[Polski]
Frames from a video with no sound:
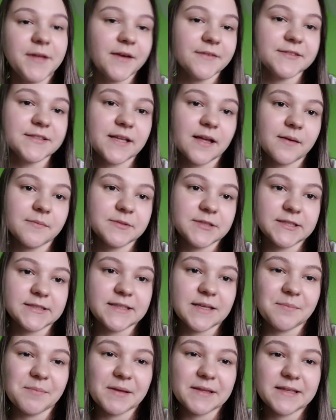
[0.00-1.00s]
Ja wstałam gdzieś
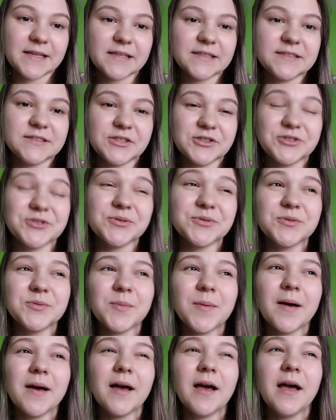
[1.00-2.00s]
za
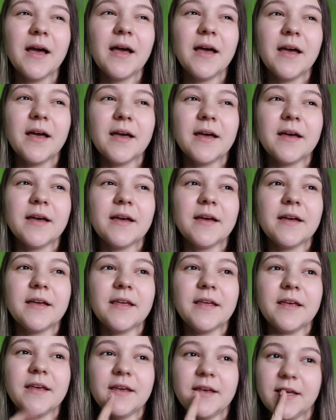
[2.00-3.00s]
15.07 e,
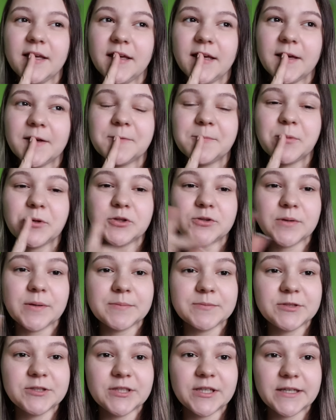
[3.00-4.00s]
i
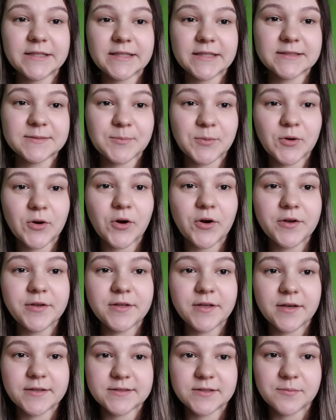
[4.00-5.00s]
poszłam się na
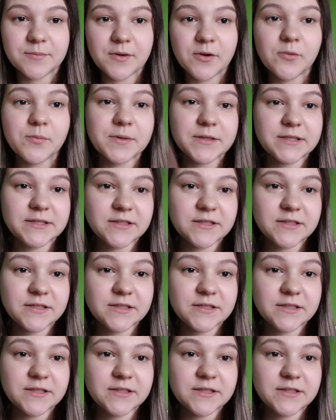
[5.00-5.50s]
spokojnie sobie umyć